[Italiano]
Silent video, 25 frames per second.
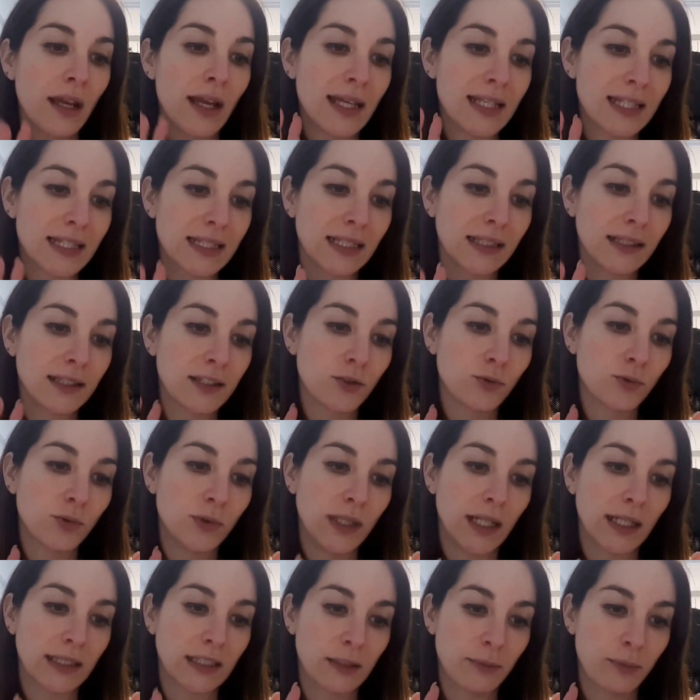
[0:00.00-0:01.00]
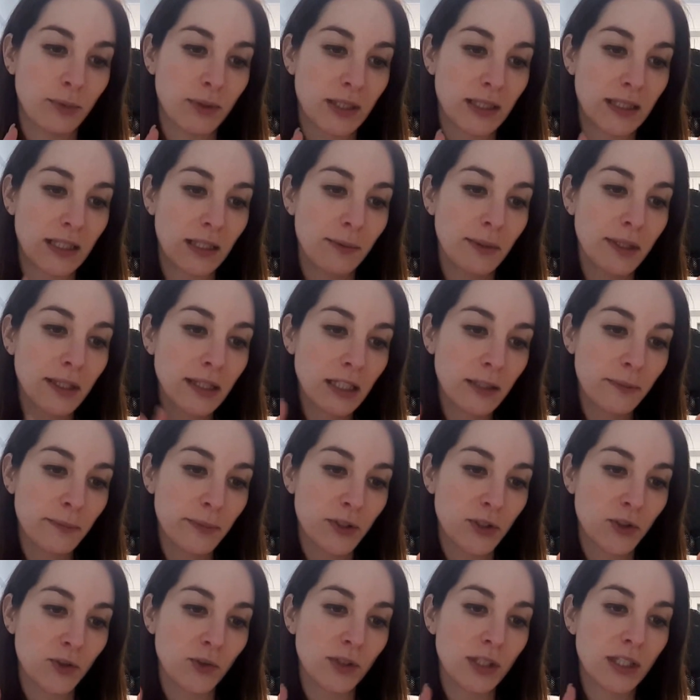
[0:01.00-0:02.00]
è stata studiata appositamente
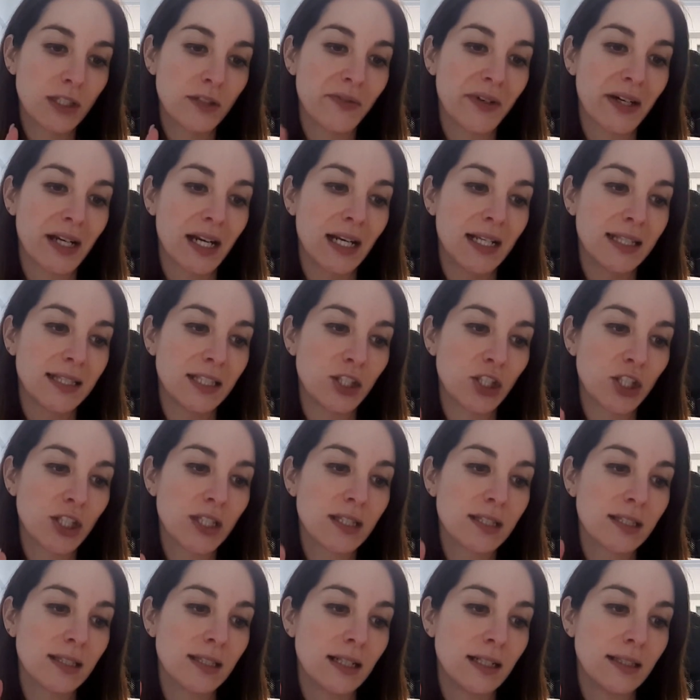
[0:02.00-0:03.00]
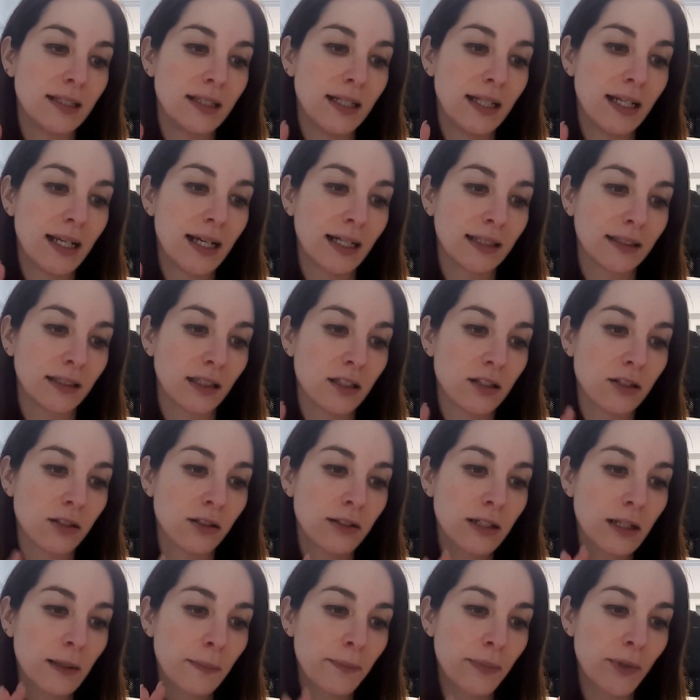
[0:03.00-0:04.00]
per soddisfare le esigenze della delicata
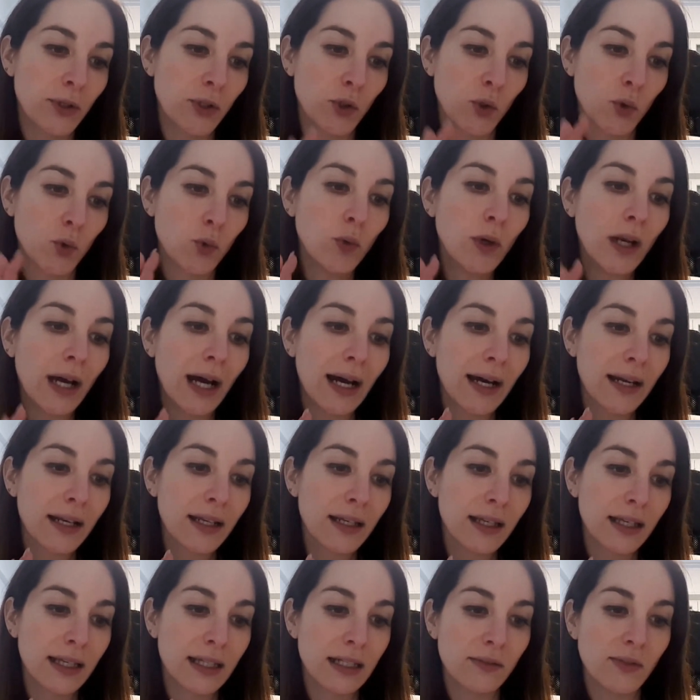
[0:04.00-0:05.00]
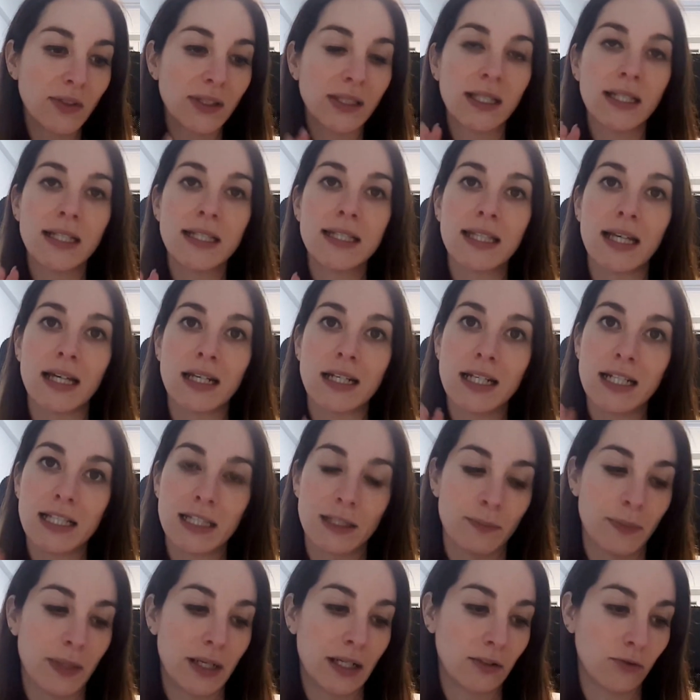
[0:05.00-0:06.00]
zona perioculare e rivitalizzare
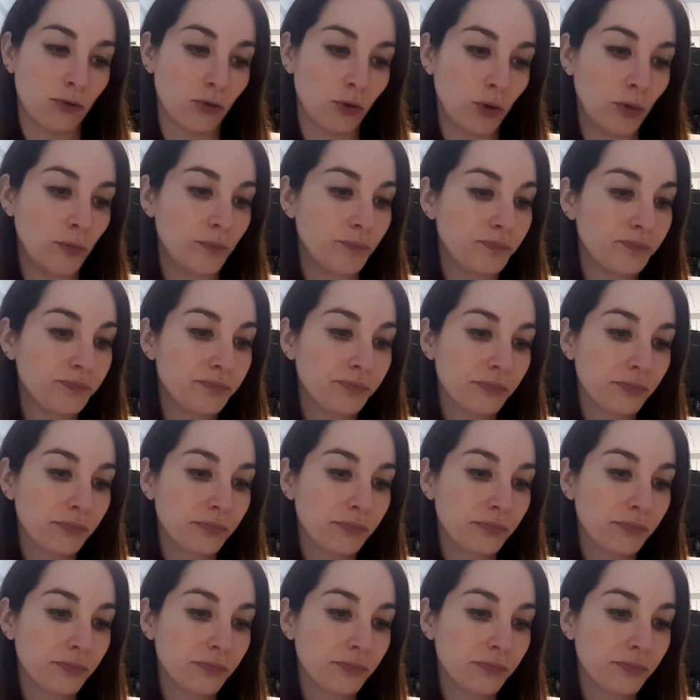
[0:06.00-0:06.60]
l'aspetto.